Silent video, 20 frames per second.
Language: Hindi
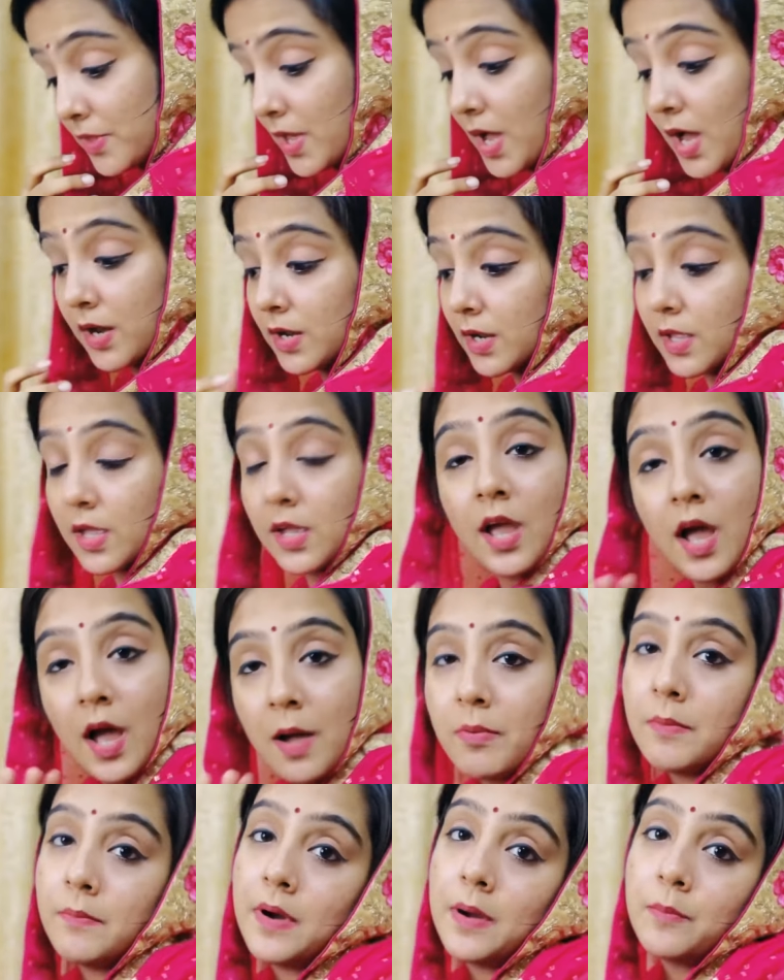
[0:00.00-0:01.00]
ध्यान रखेंगे
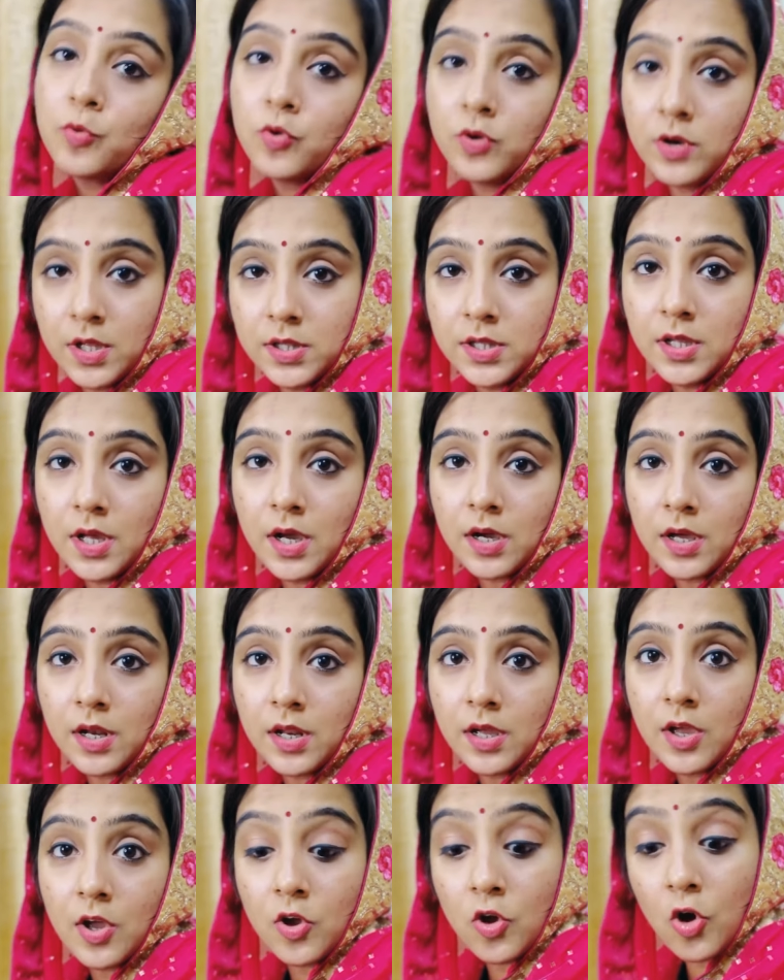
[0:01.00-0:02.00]
अब हम आपको नहीं दिया
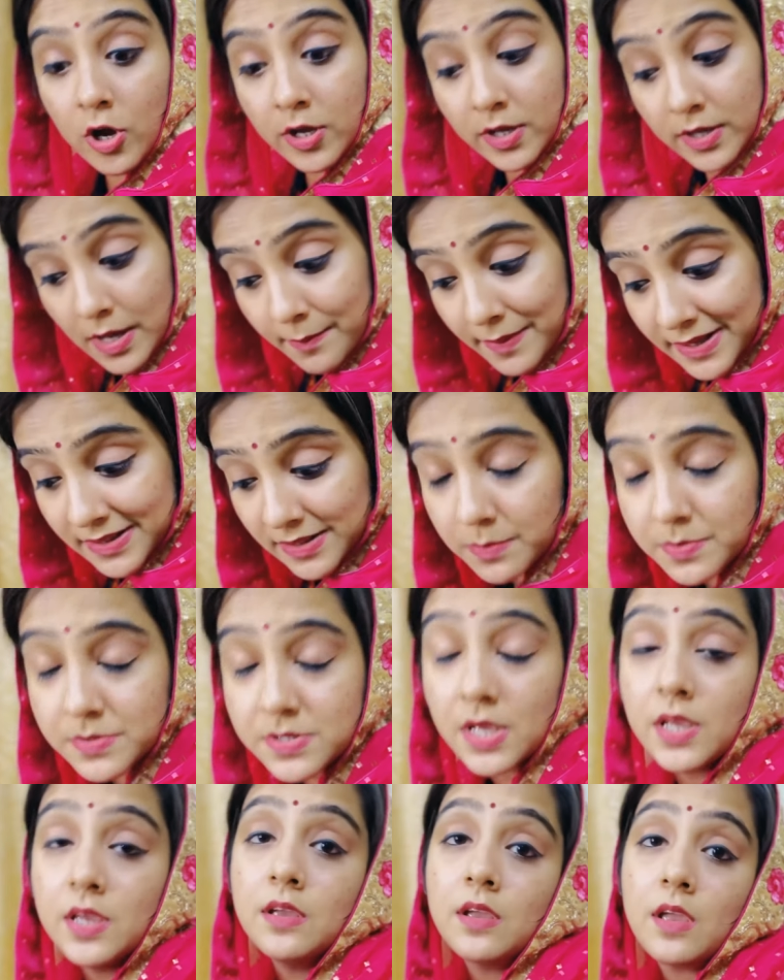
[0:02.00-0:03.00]
करेंगे और ये बात आप
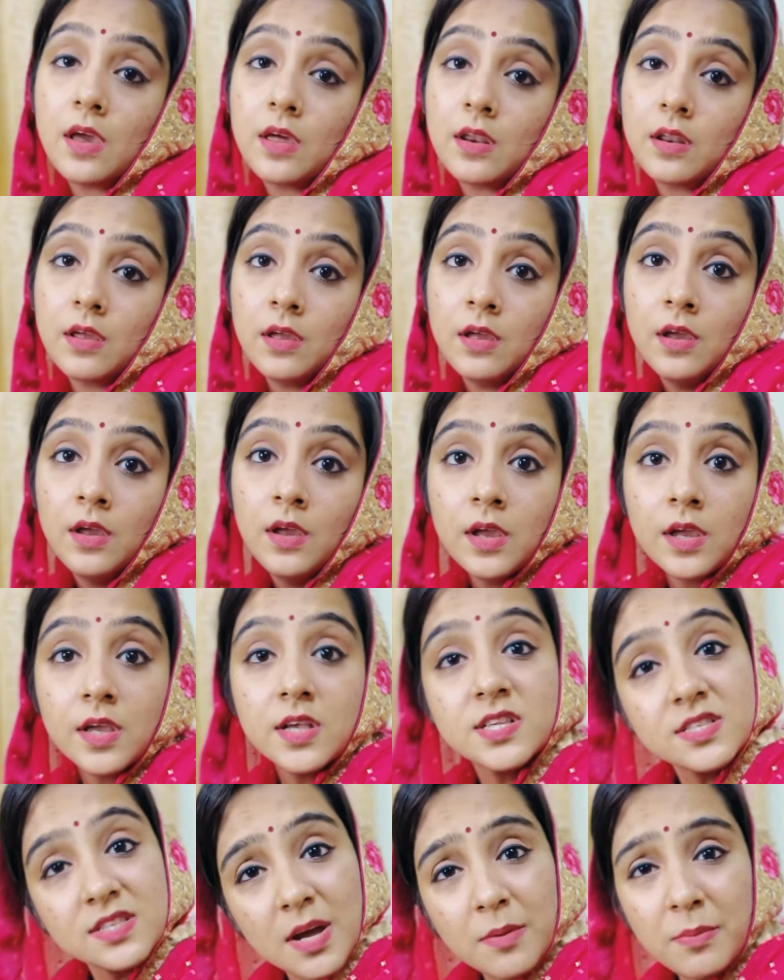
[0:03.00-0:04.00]
सही कह रहे हैं कि
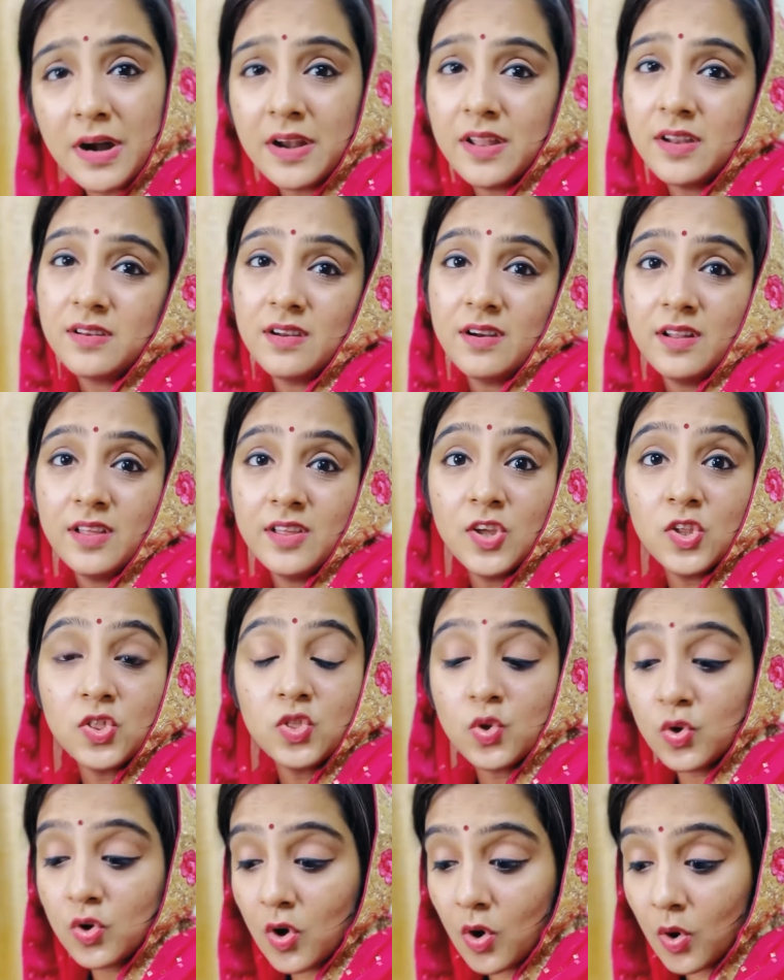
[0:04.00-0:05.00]
सब आड़े टेढ़े ये
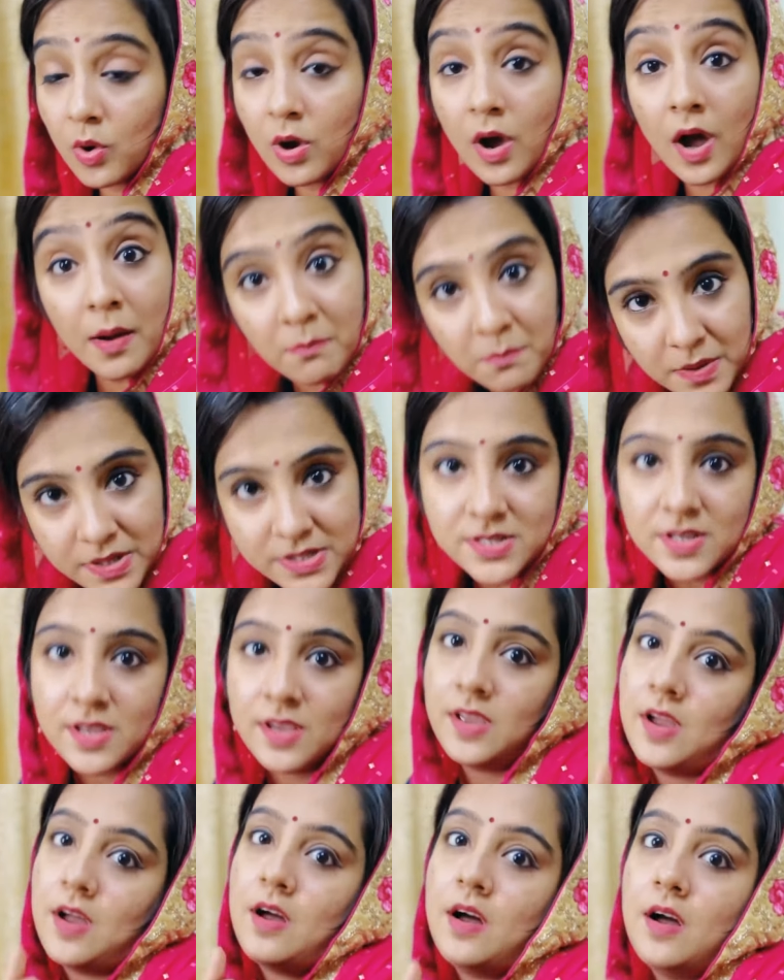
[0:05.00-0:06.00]
तो कहो हम बच के
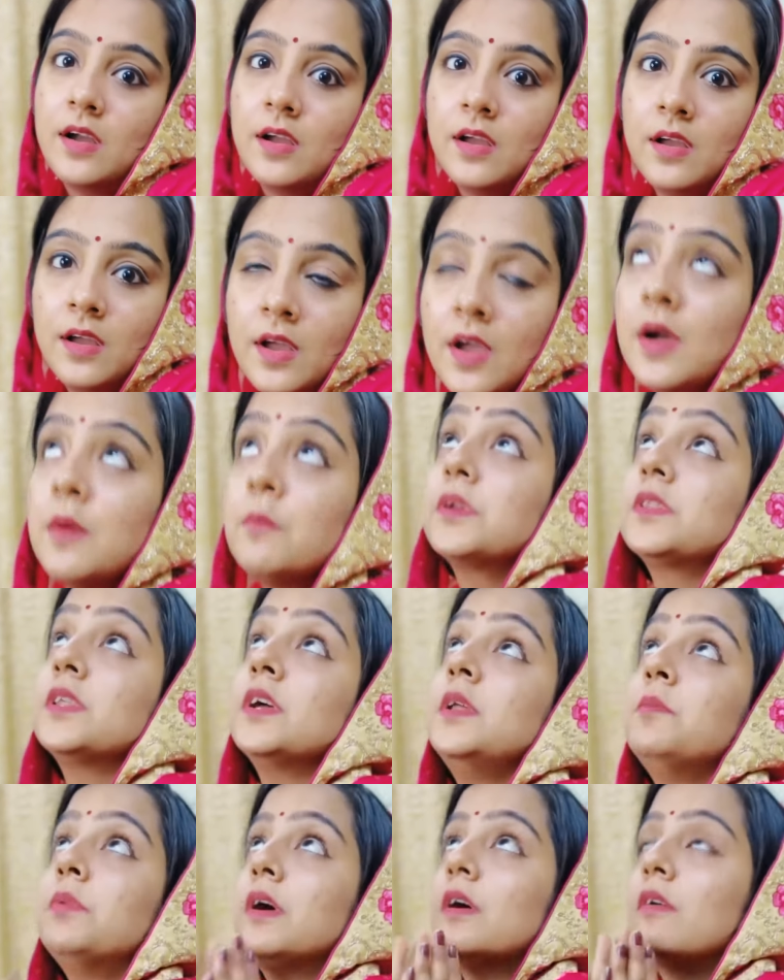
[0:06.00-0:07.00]
यहाँ आ गए पता
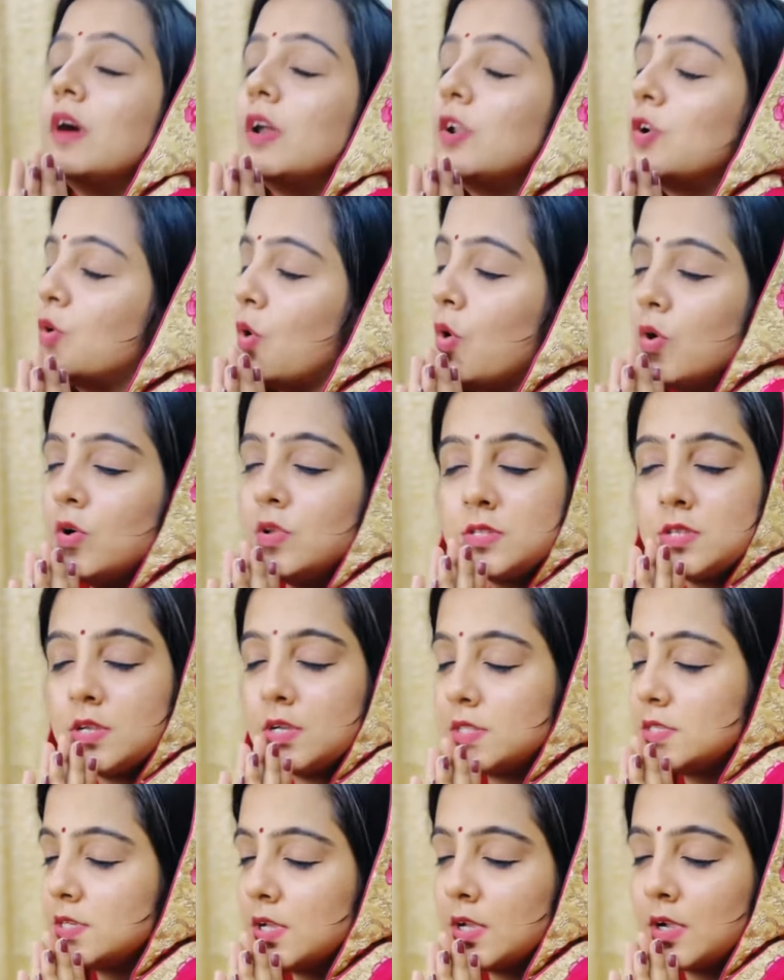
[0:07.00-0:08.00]
नहीं भगवान कौन से
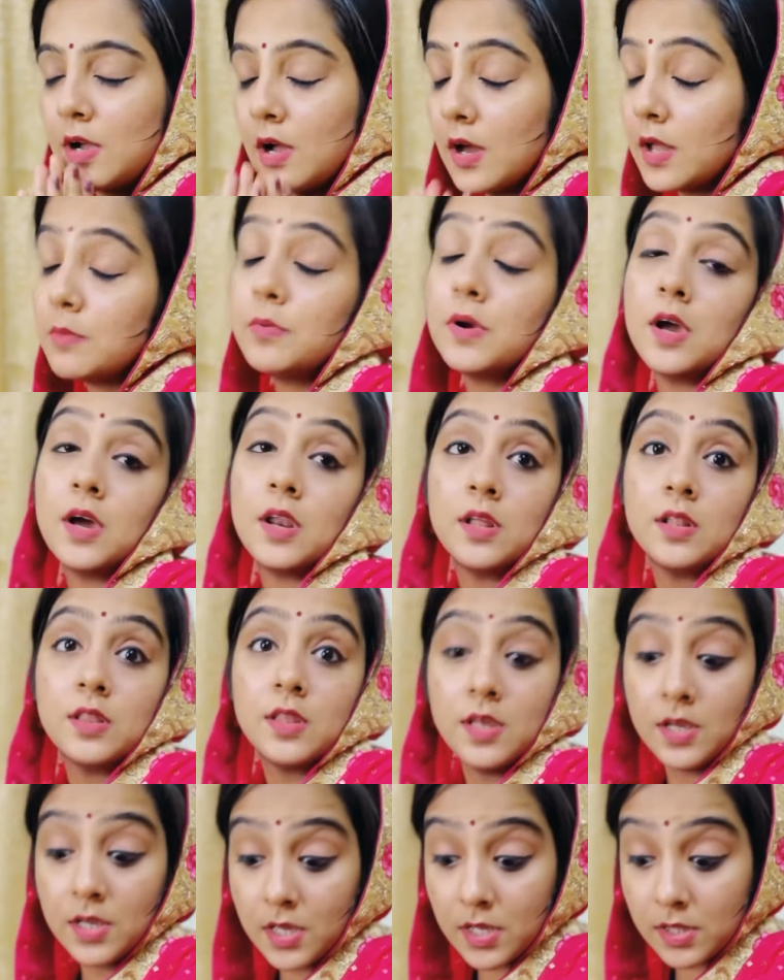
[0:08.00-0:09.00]
अच्छे कर्म करे
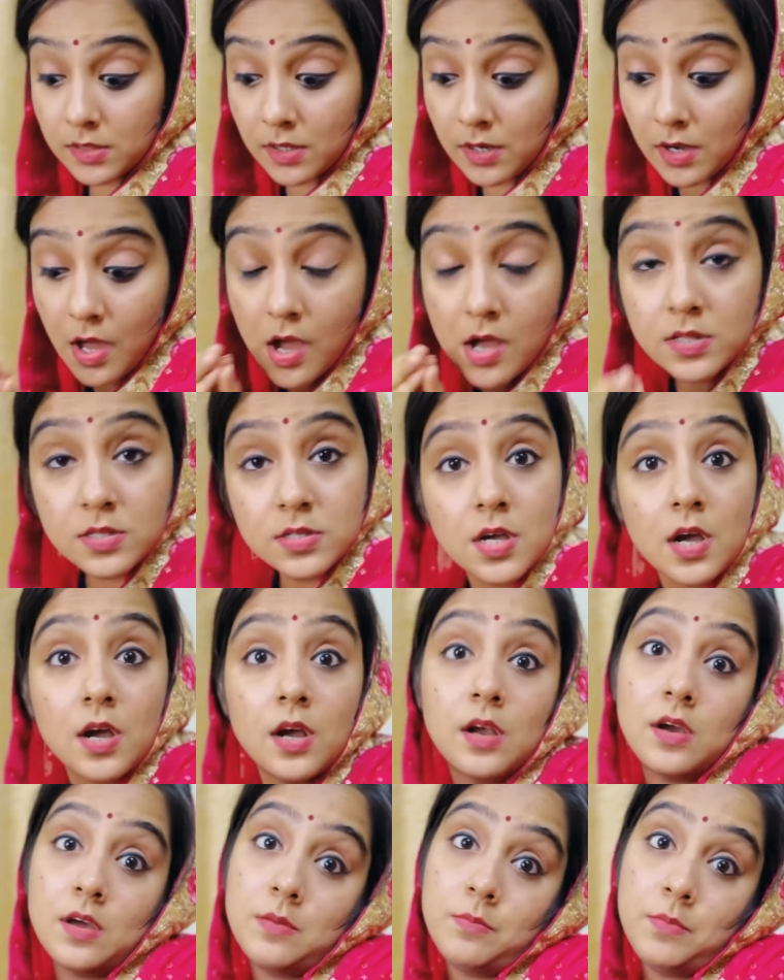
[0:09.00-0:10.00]
थे कि इतना अच्छा
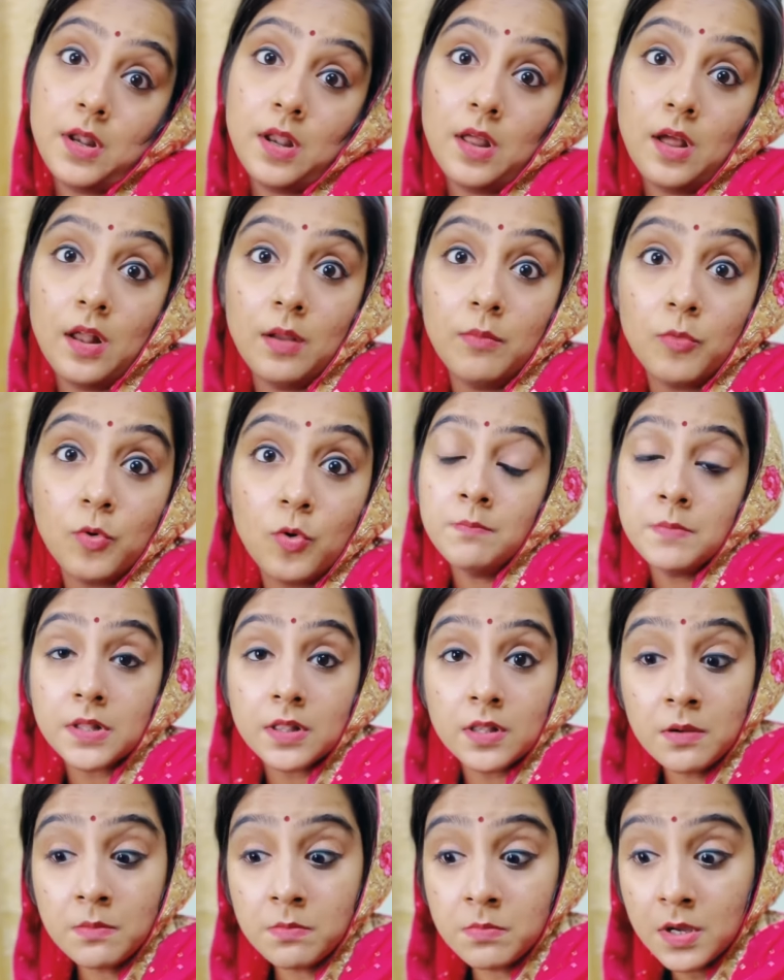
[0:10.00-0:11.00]
घर मिला है हमको
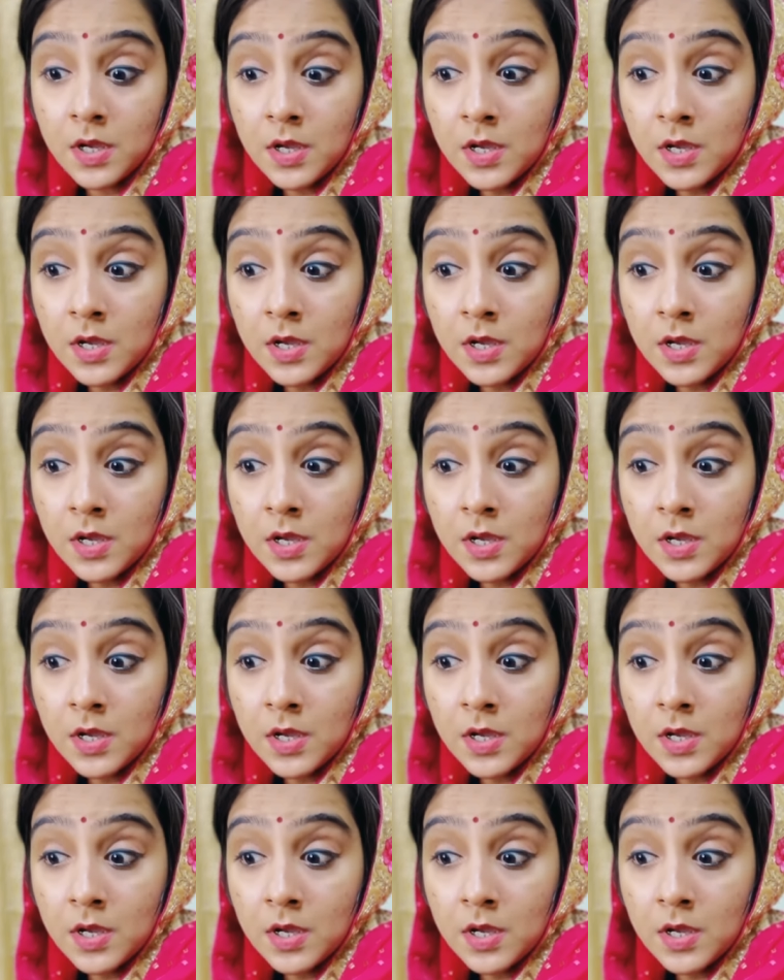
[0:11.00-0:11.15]
मतलब